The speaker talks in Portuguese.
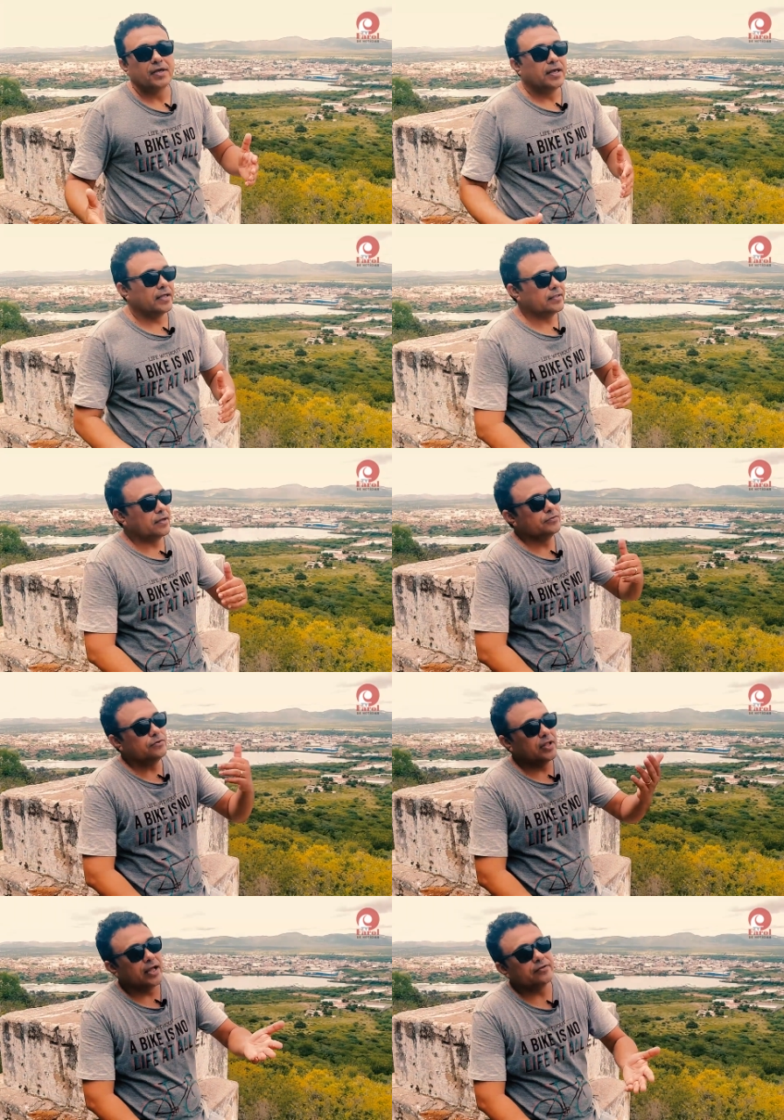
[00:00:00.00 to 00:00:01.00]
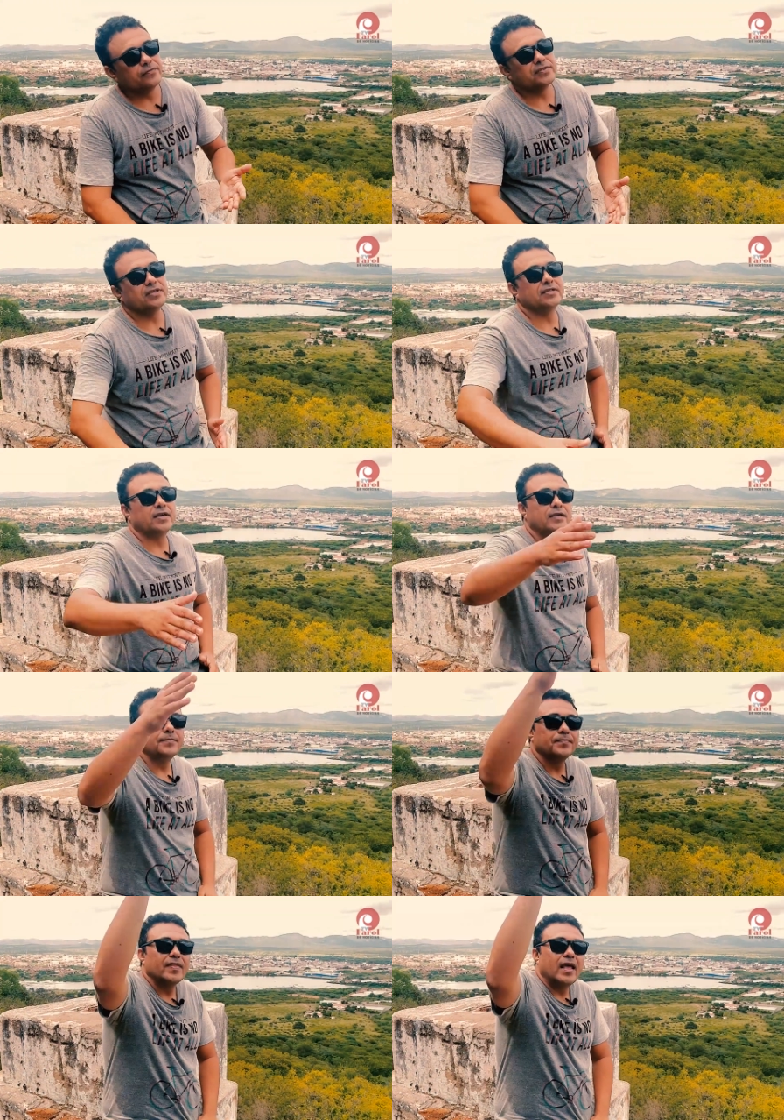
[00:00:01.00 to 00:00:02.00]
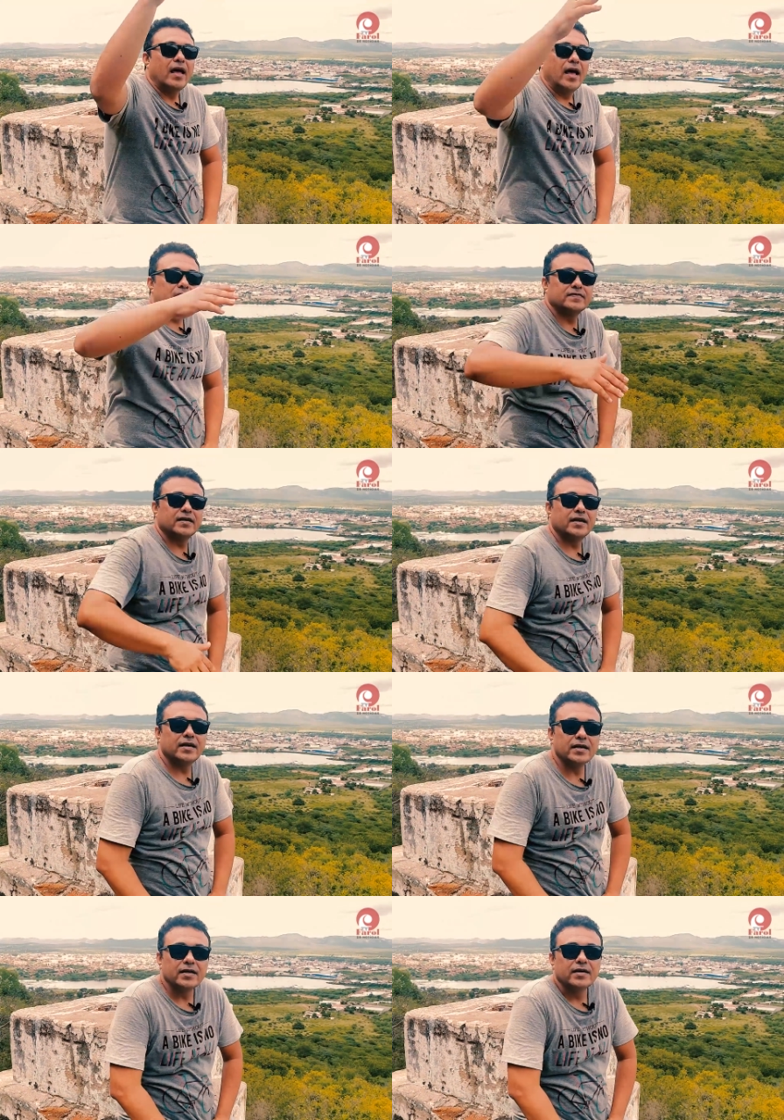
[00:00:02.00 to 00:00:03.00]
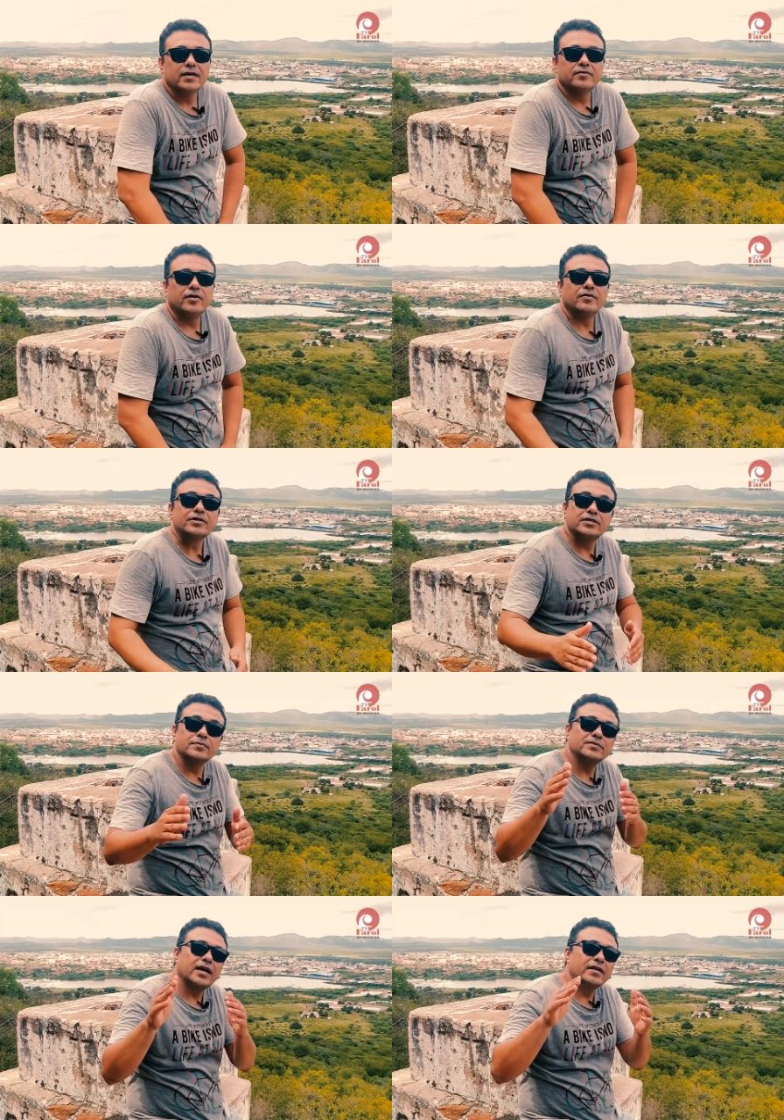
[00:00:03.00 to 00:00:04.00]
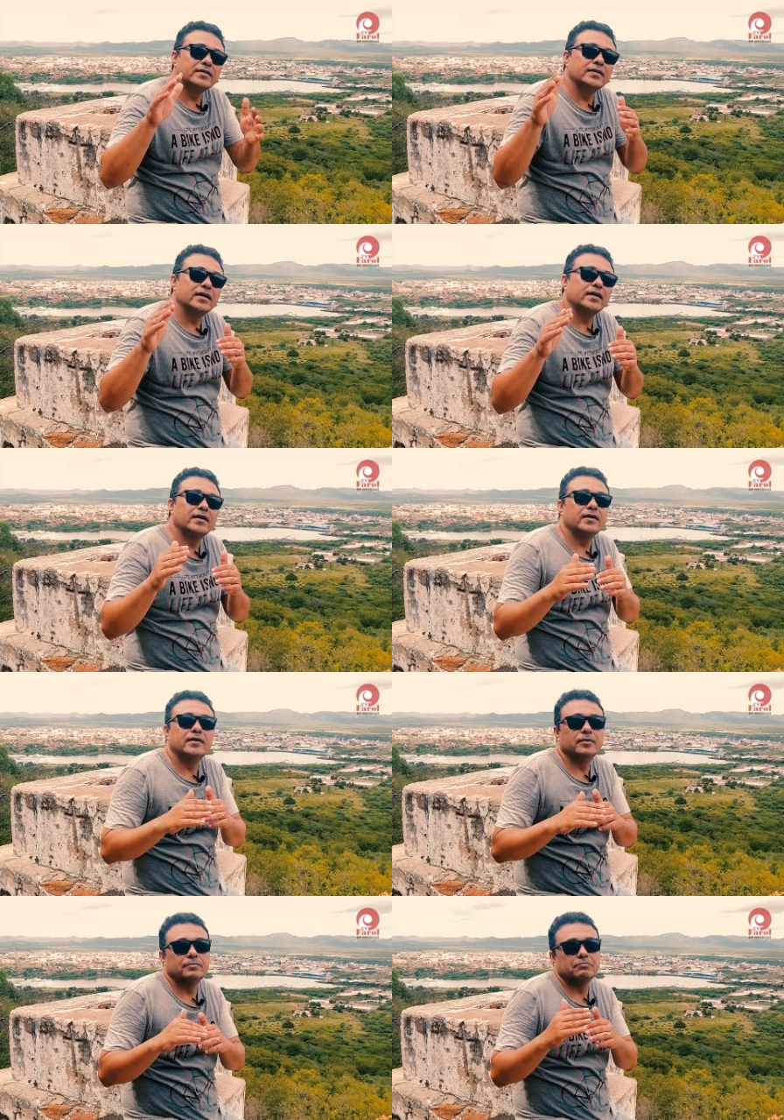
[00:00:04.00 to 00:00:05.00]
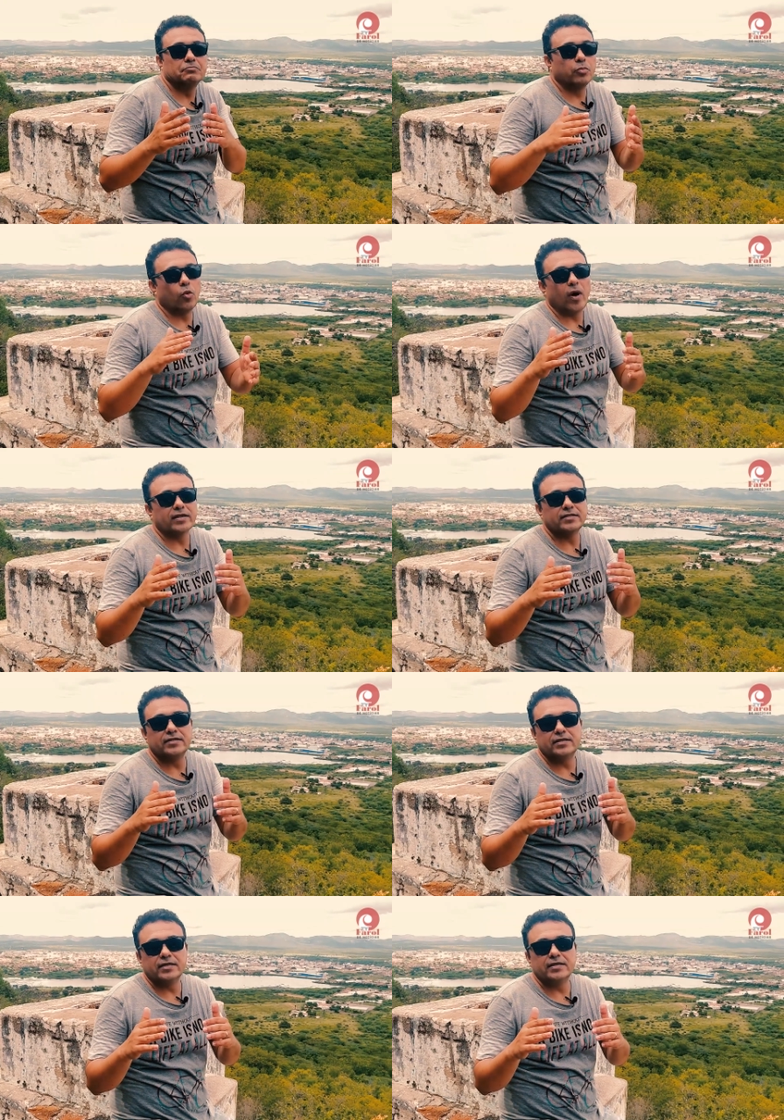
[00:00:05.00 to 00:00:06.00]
Então, de um lado você tem a serra, né? nós estamos ainda quase que